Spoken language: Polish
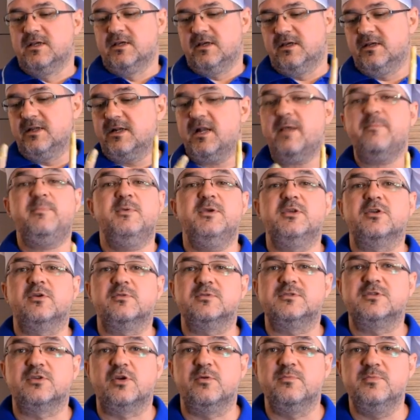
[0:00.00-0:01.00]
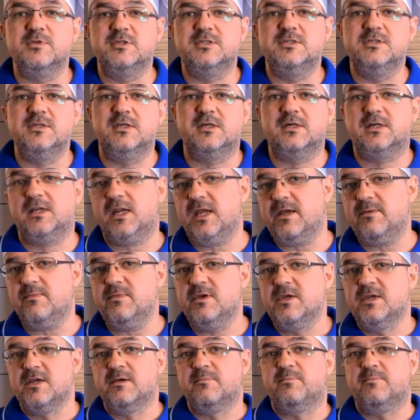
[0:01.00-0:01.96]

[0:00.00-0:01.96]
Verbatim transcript: lepiej zrobić z nich krem,